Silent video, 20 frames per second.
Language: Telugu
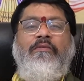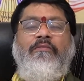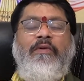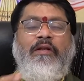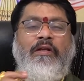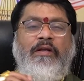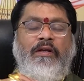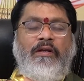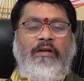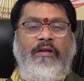
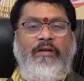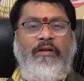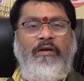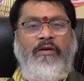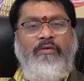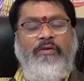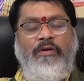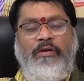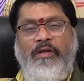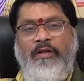మనకి ఇక్కడ
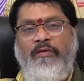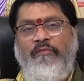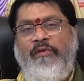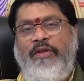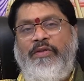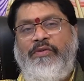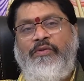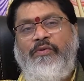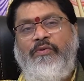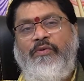రాహు యొక్క
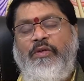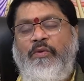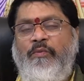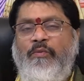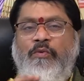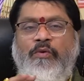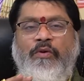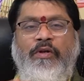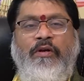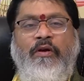ఇన్ఫ్లుయెన్స్ ఈ
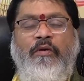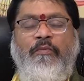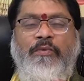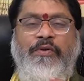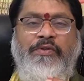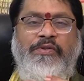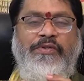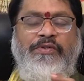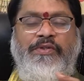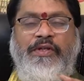మూడు
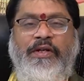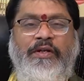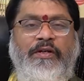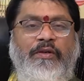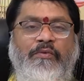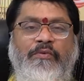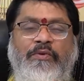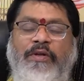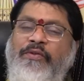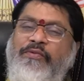కాంబినేషన్స్
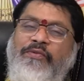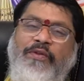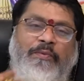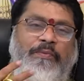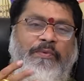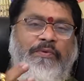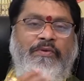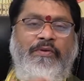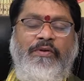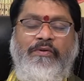కరెక్ట్గా ఉంటే
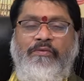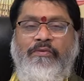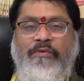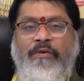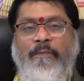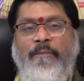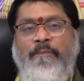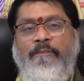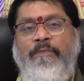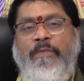సరిపోతుంది
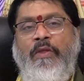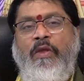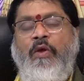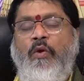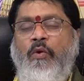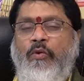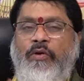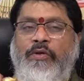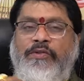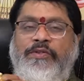అనుకుంటాం
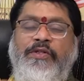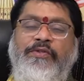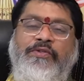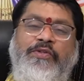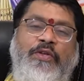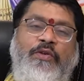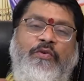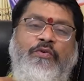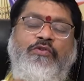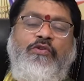ఒక్కొక్కసారి
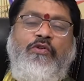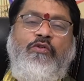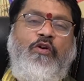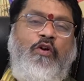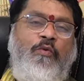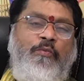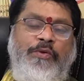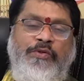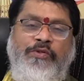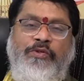శని గుజుడు
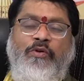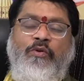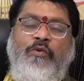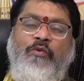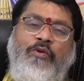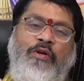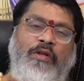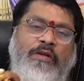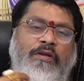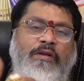కాంబినేషన్లో
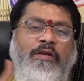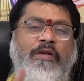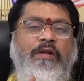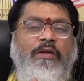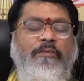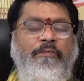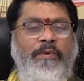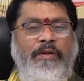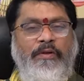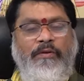కూడా
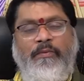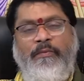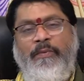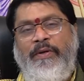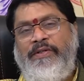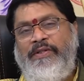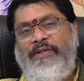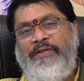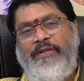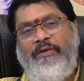మనకు
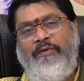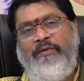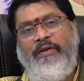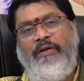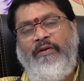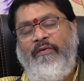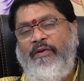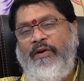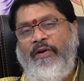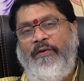మెడిసిన్
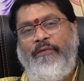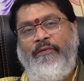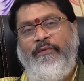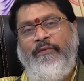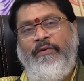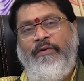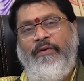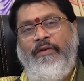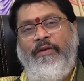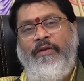చదవడానికి అవకాశం
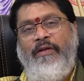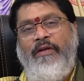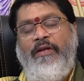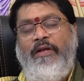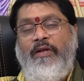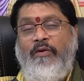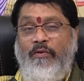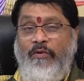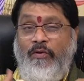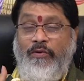ఉంటుంది
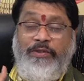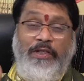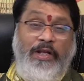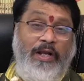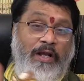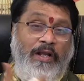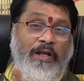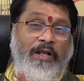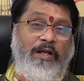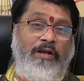ఒక్కొక్కసారి
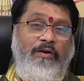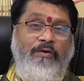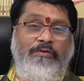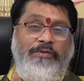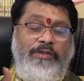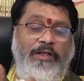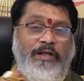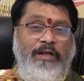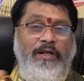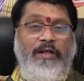అలాగా
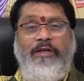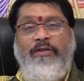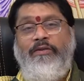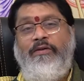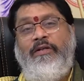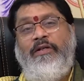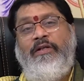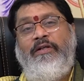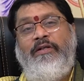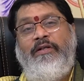ఒకసారి ఇలాగ
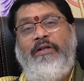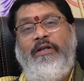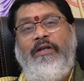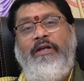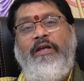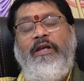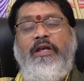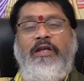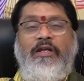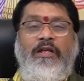ఎందుకన్నా అంటే
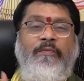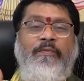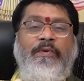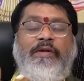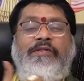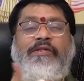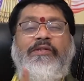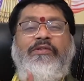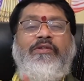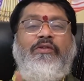ఈ
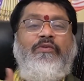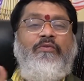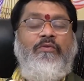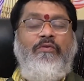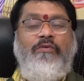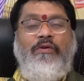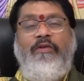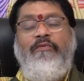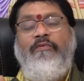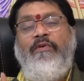మెడిసిన్
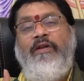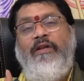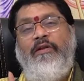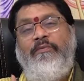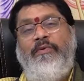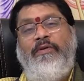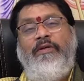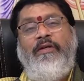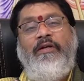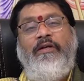చదువులు కూడా ఇవాళ
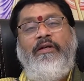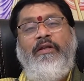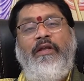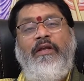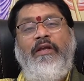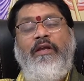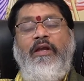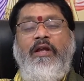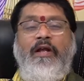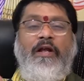ఏంటంటే
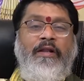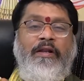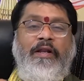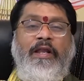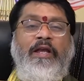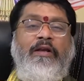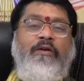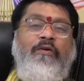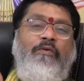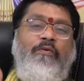
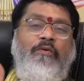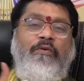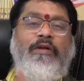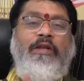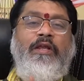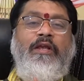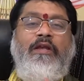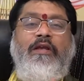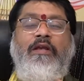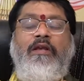ర్యాంక్
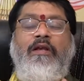కొట్టి